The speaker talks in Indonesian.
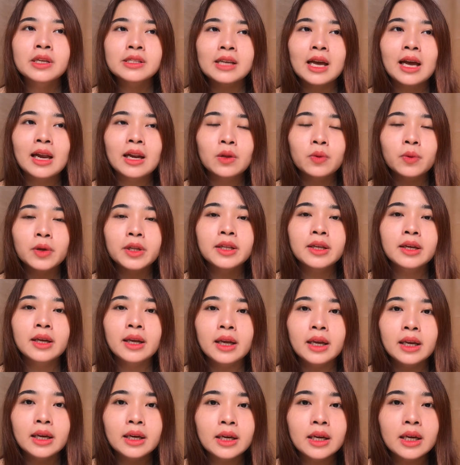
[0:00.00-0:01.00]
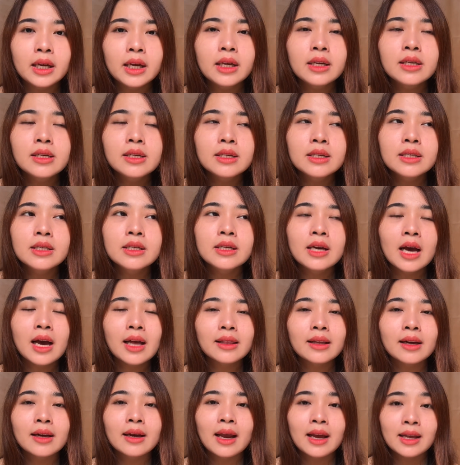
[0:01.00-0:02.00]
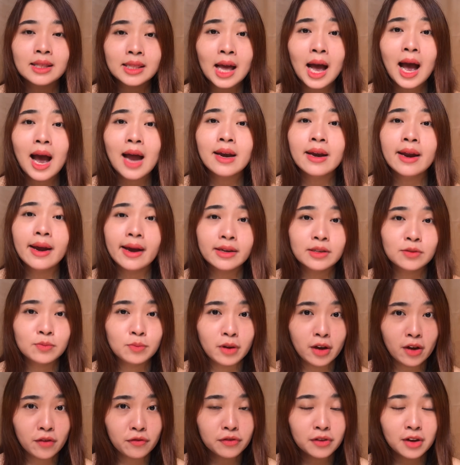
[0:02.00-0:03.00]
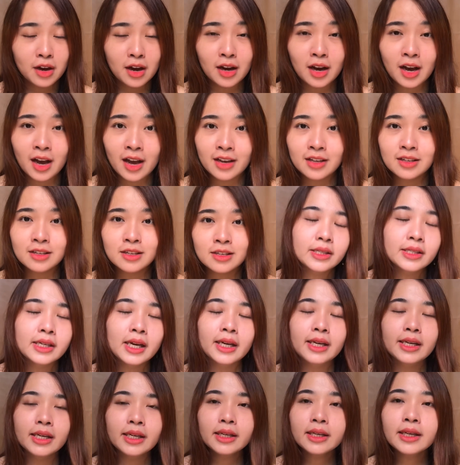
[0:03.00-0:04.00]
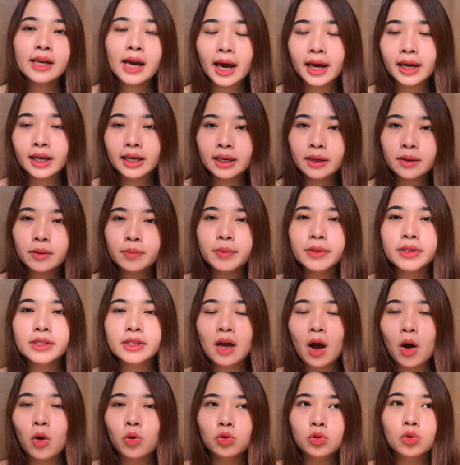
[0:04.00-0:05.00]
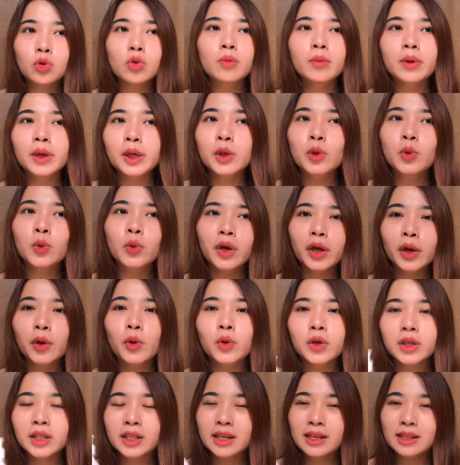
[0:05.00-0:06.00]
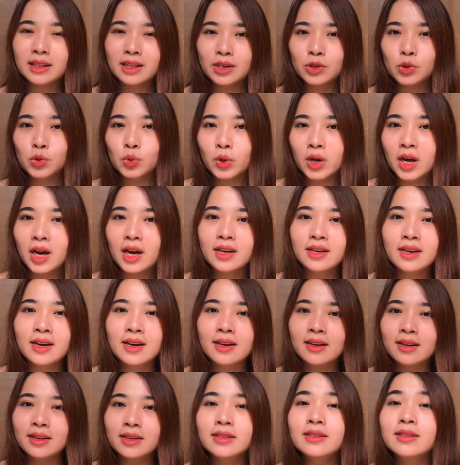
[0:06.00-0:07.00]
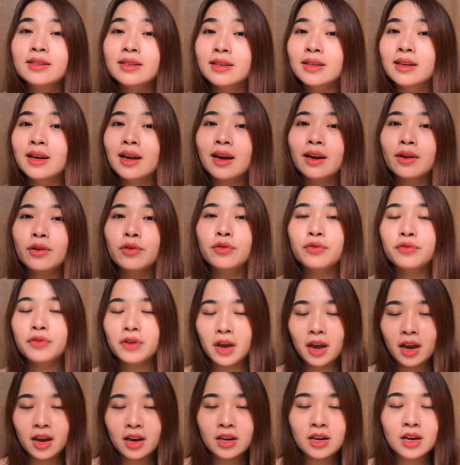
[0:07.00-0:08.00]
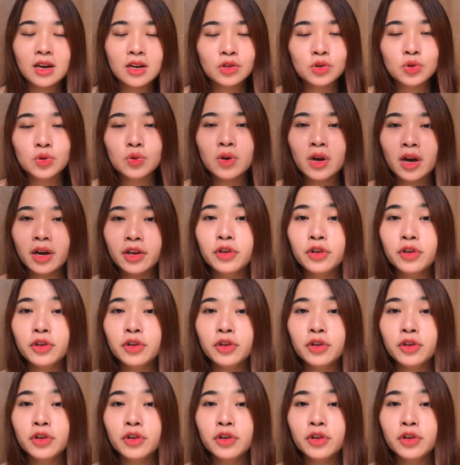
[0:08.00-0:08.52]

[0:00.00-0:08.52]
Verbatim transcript: Scarlet Whitening ini dia ternyata ada SPF-nya guys jadi dia ini bisa untuk melindungi kulit kita juga dari sinar UVA dan juga